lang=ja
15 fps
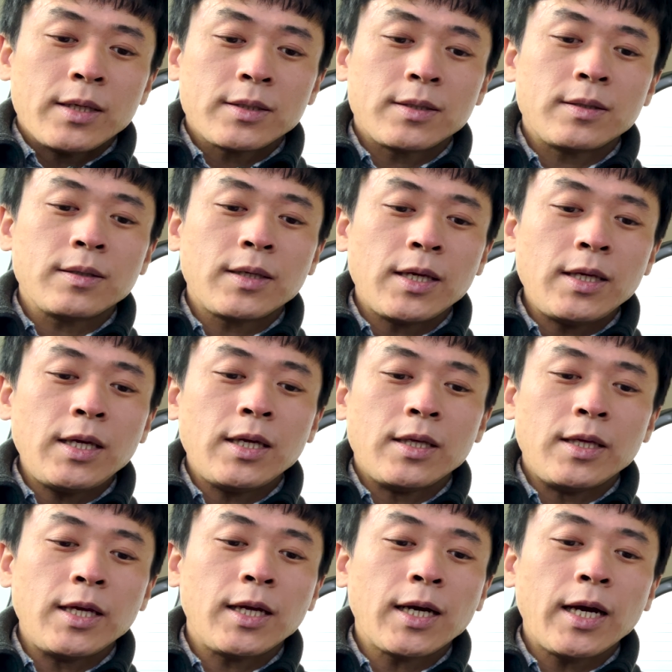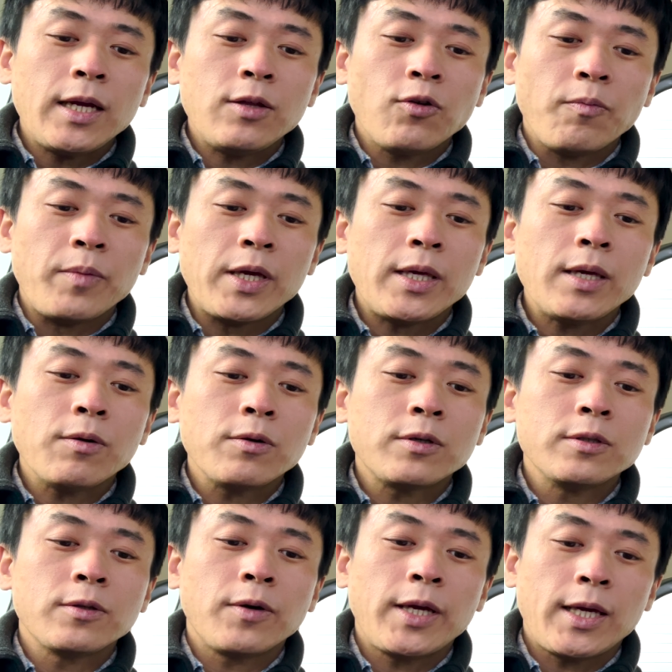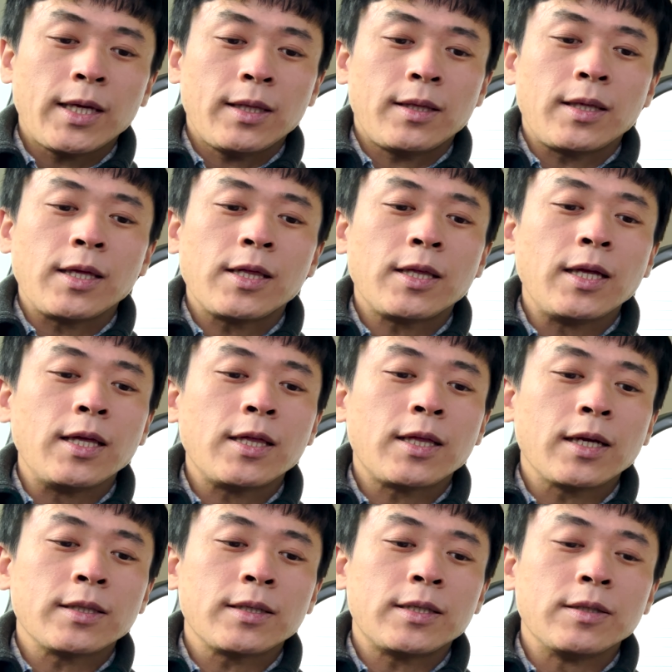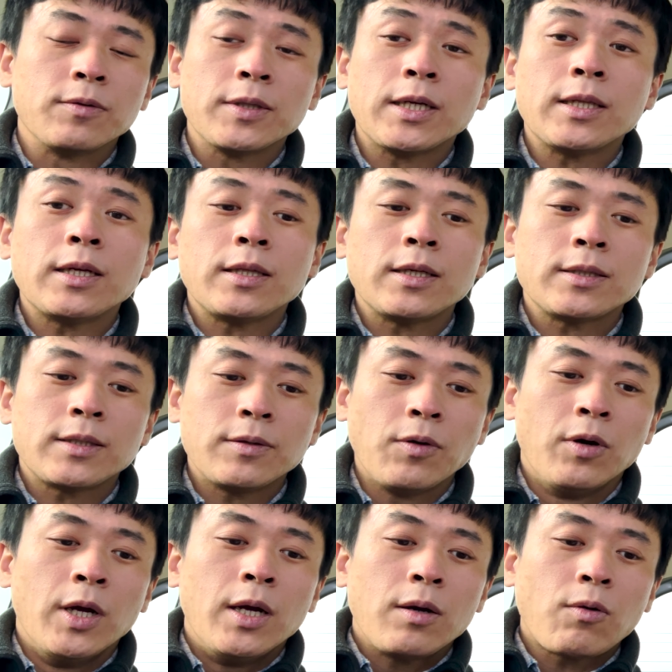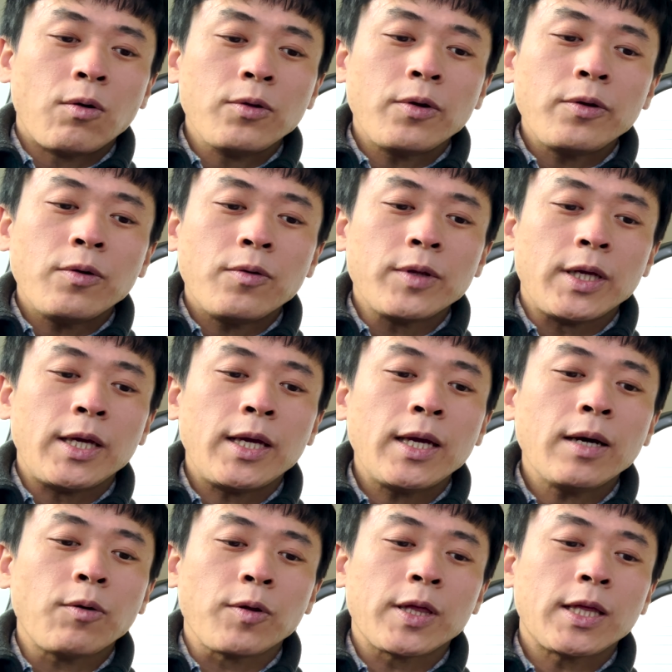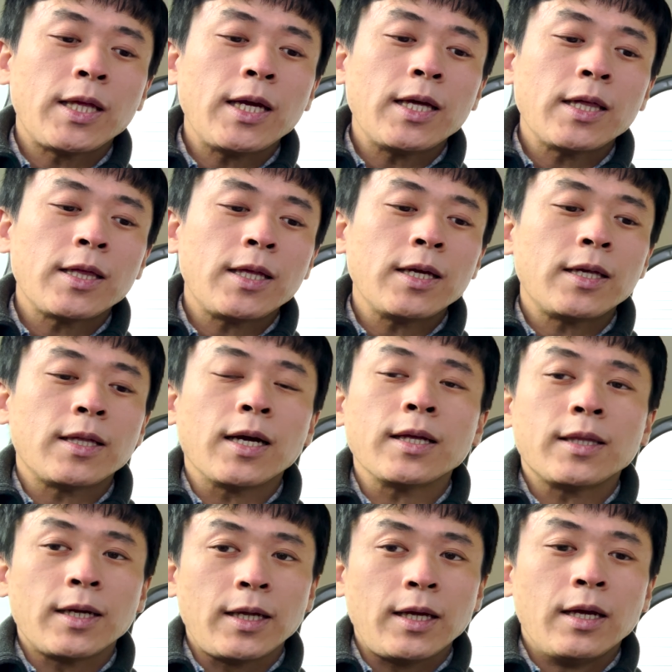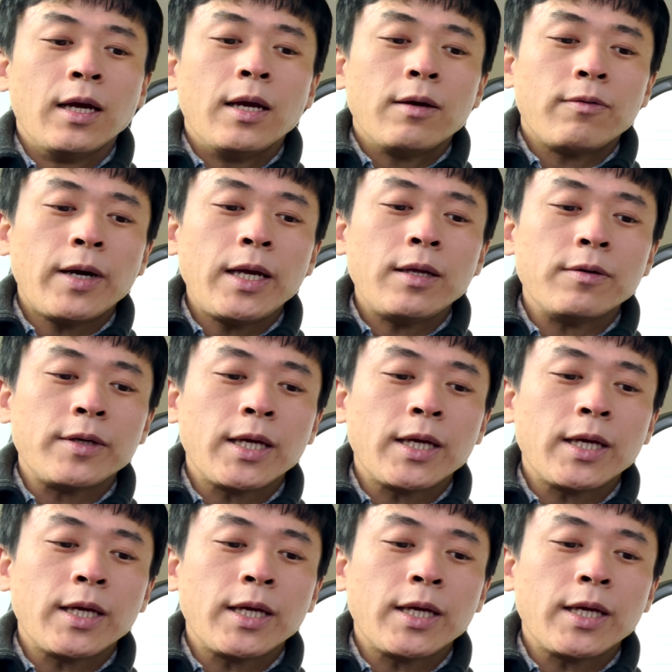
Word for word: 鈴木に2階の右奥の部屋って指定した月野田なんですけどこのように部屋を指定してきた辺りファイル